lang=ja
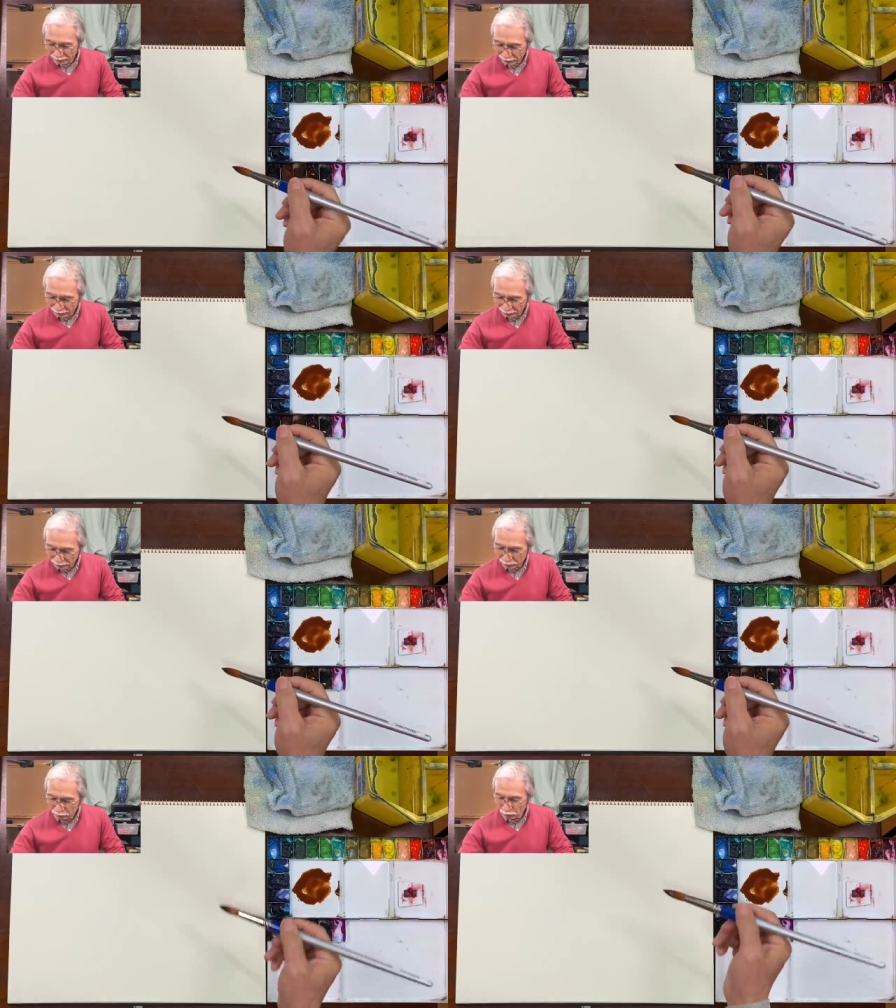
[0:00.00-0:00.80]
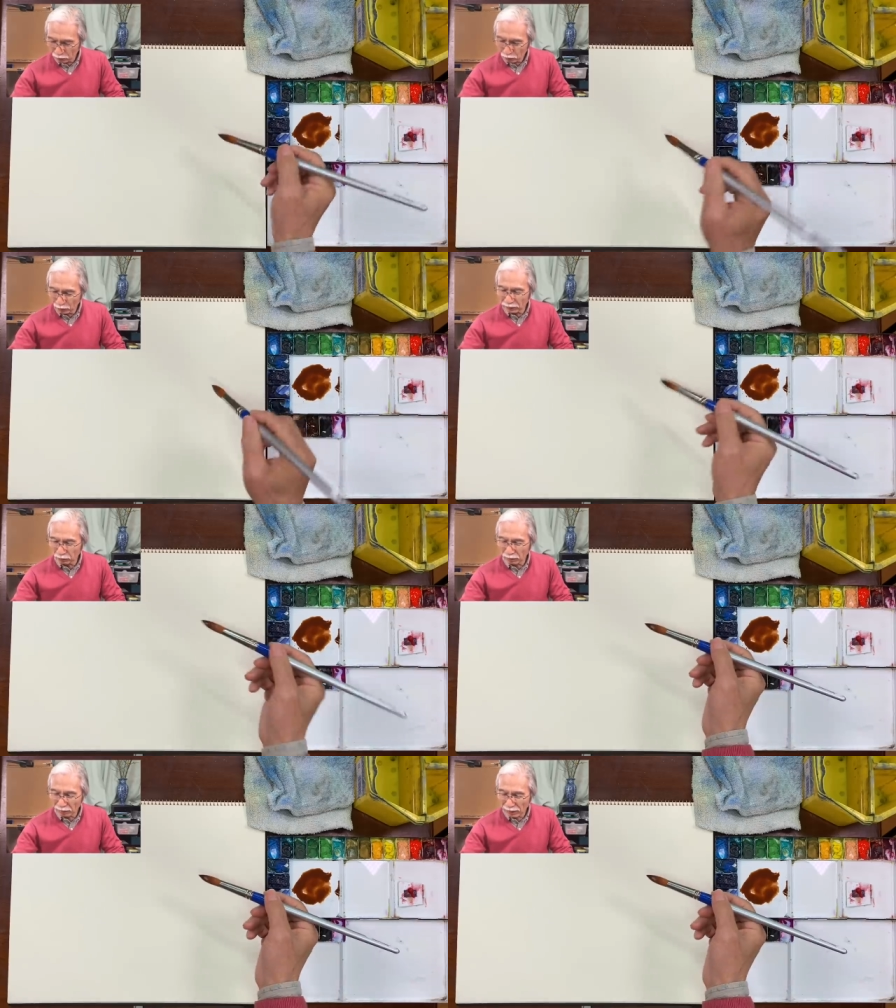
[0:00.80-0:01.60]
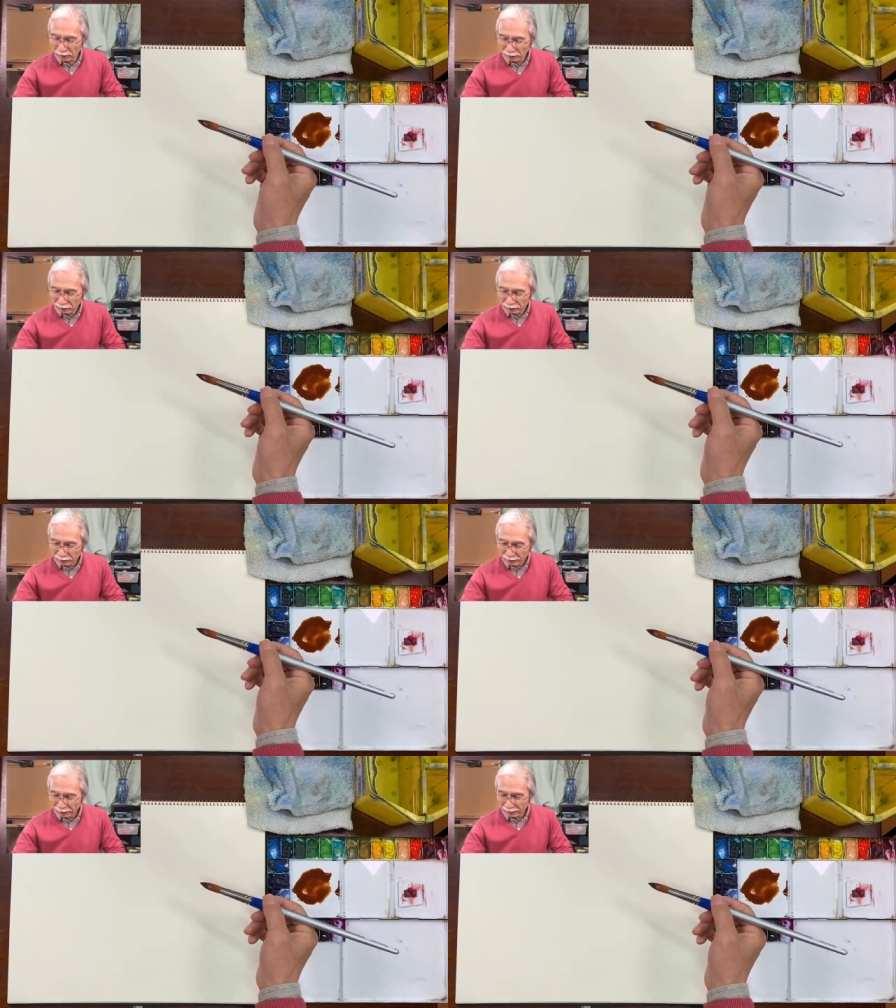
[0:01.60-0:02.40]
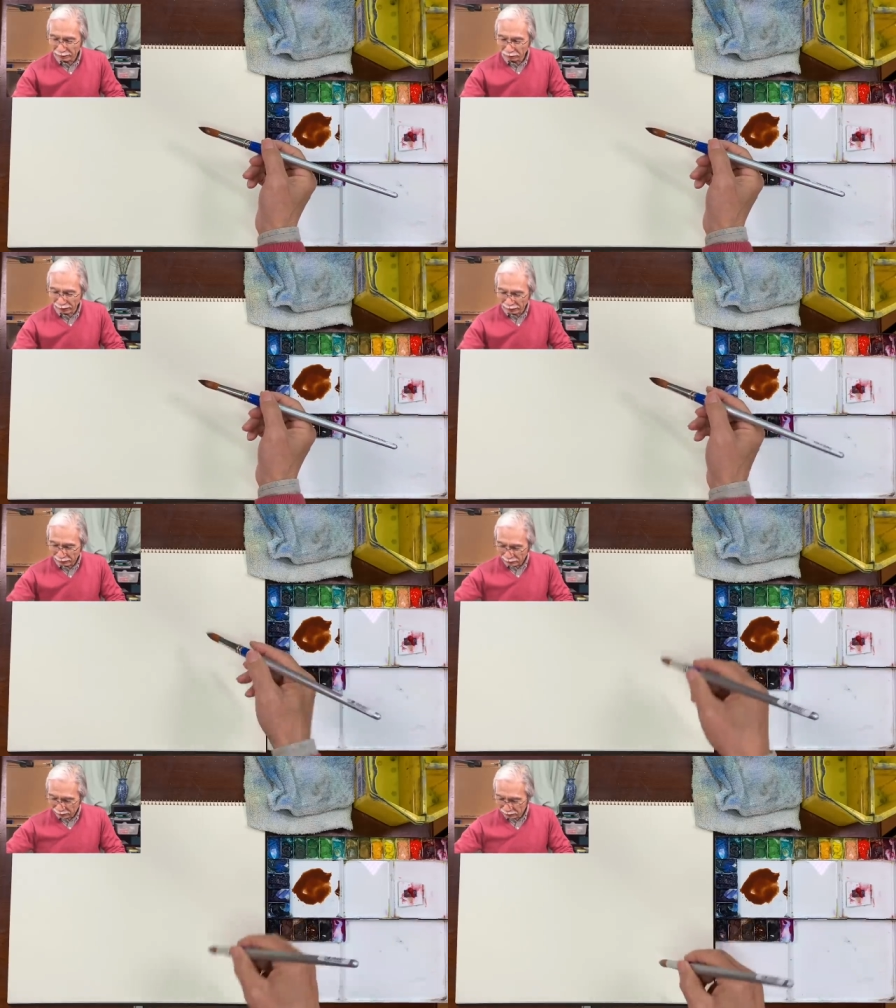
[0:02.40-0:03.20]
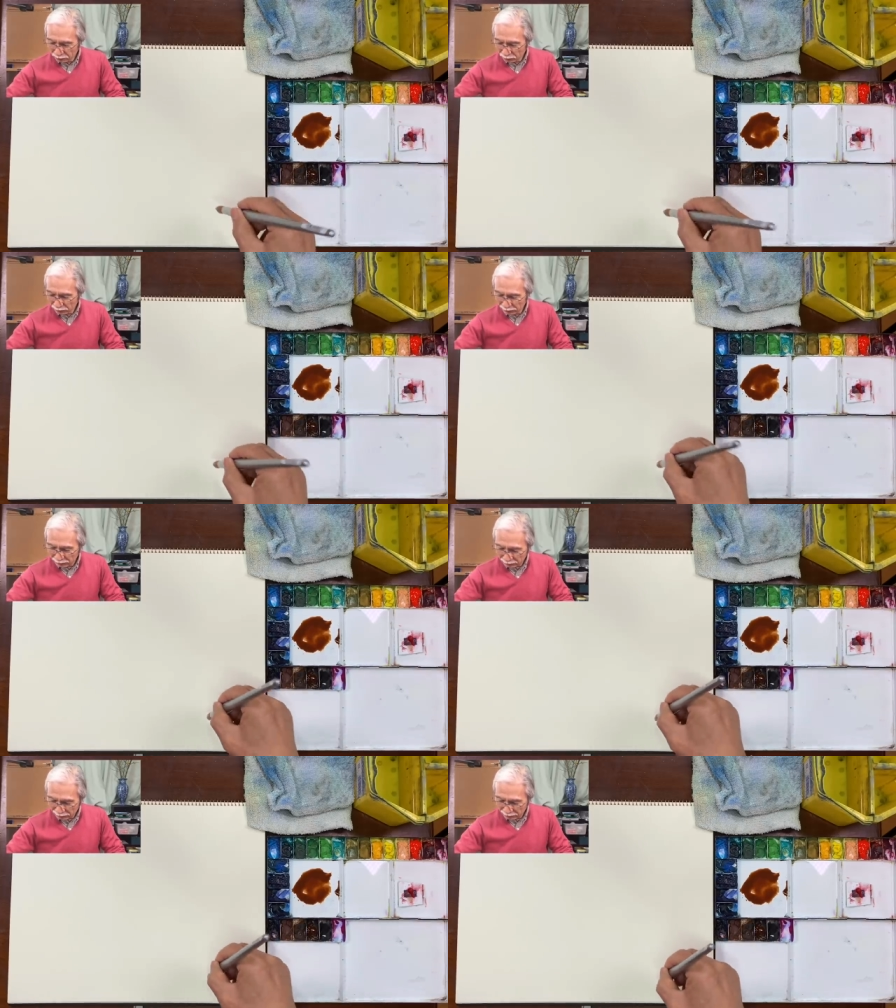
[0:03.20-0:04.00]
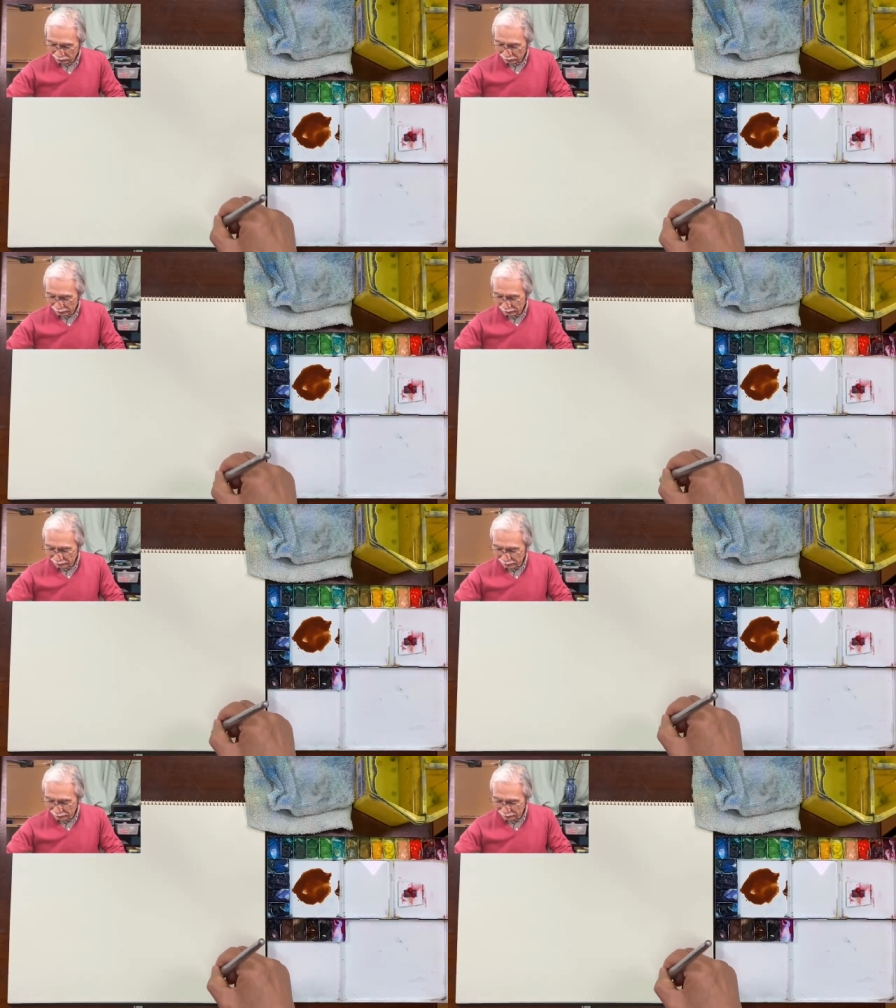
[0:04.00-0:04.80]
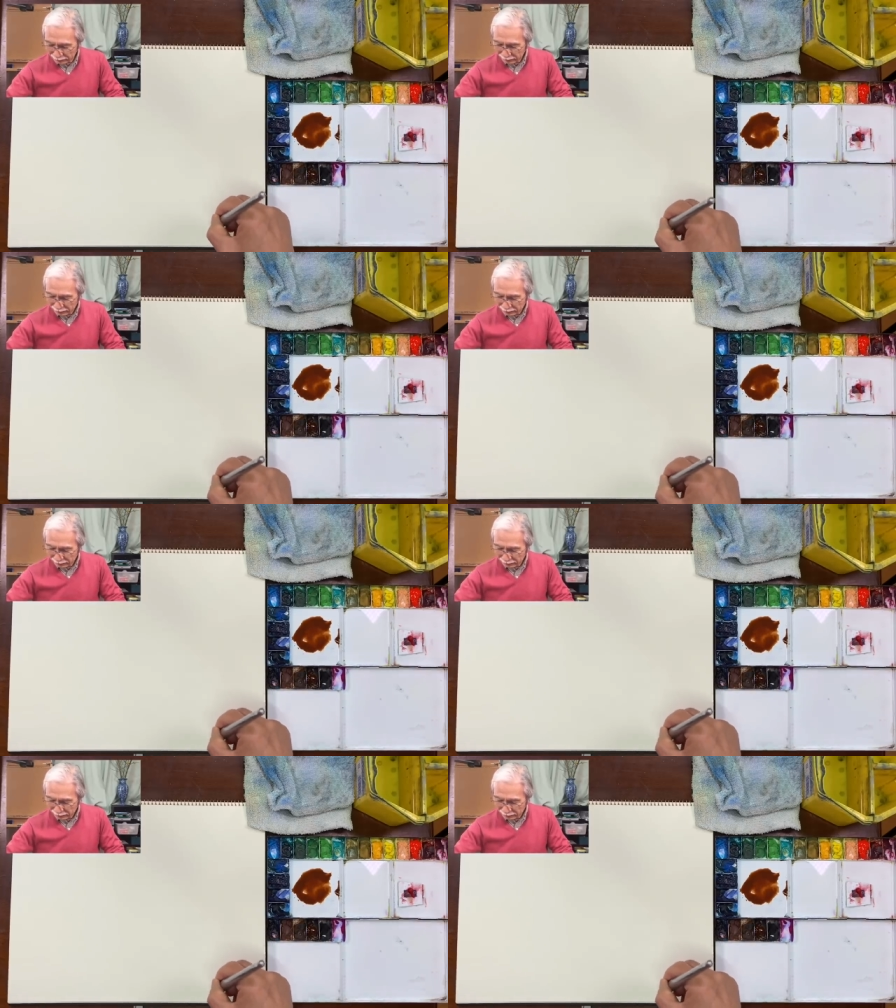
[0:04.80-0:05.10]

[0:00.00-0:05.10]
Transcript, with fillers: で、とにかくこれは、えっ、ー、とね、樹木でから縦線です。